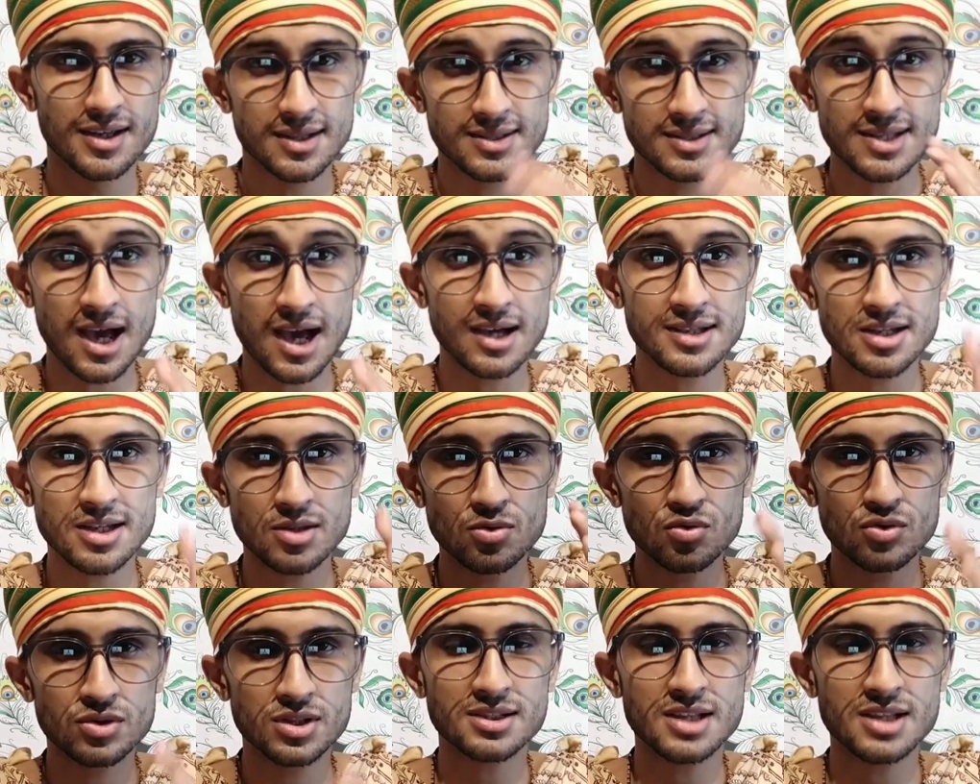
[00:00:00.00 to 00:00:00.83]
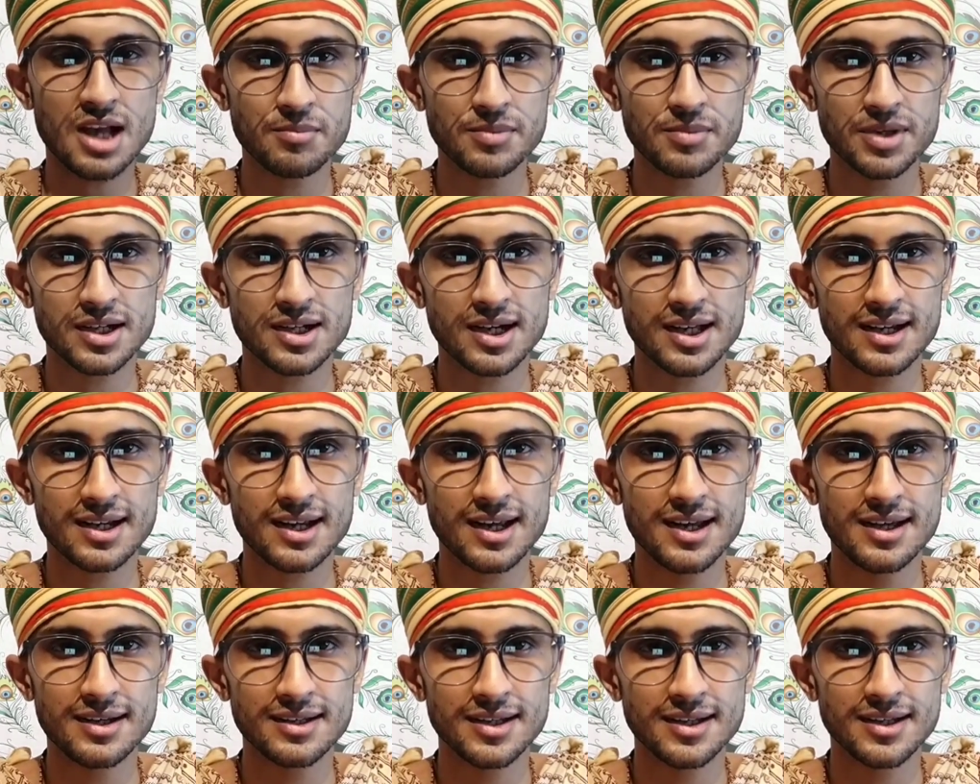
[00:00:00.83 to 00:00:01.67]
साक्षात उसके सामने खड़े
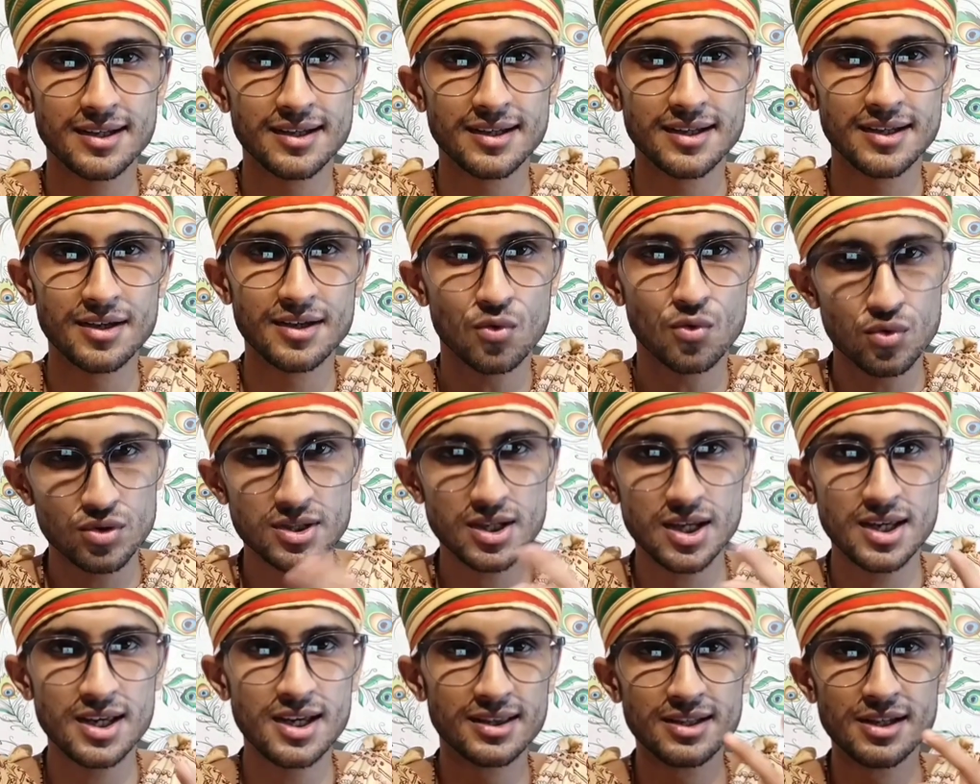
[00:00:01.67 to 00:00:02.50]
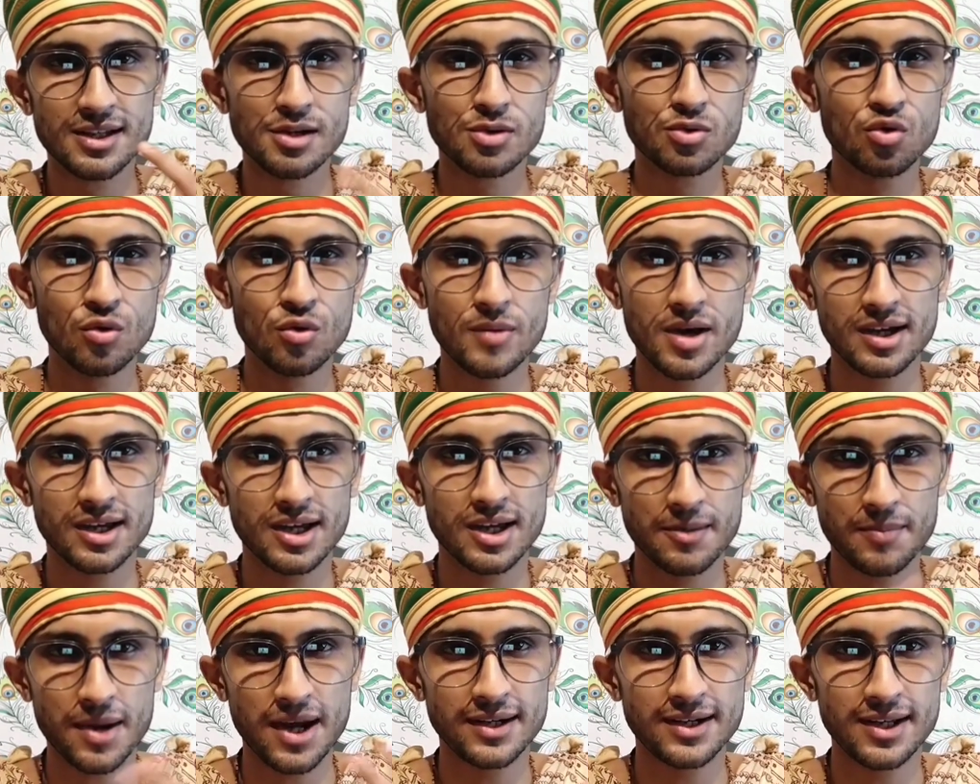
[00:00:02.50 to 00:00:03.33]
रहेंगे उसके इर्द गिर्द घूमेंगे
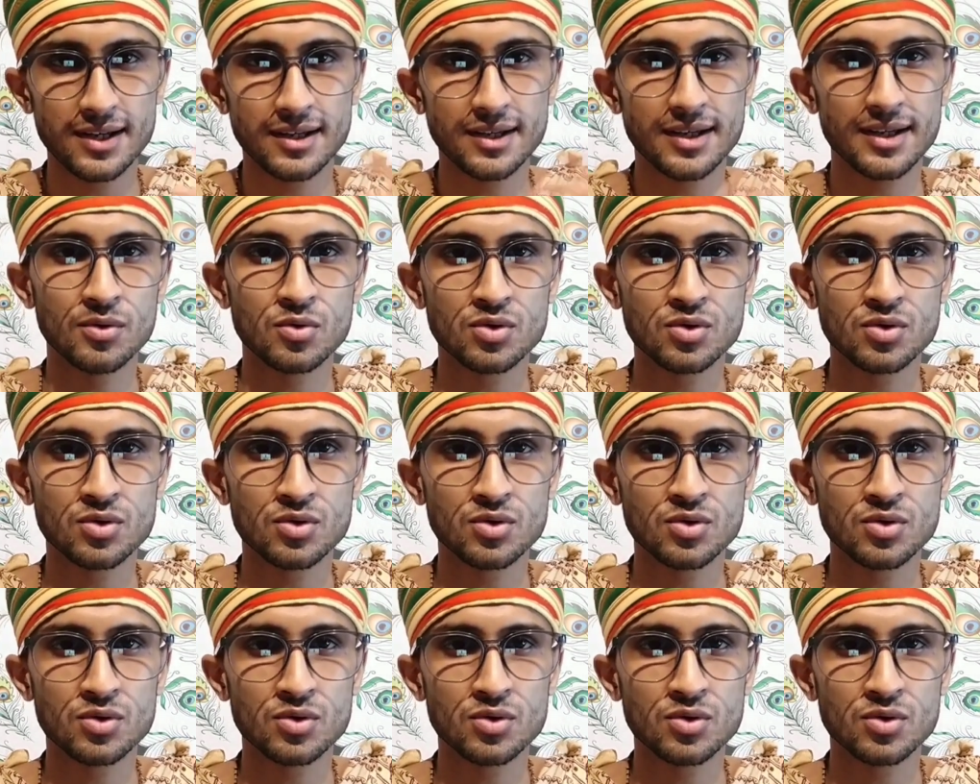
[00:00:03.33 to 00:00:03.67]
बैठेंगे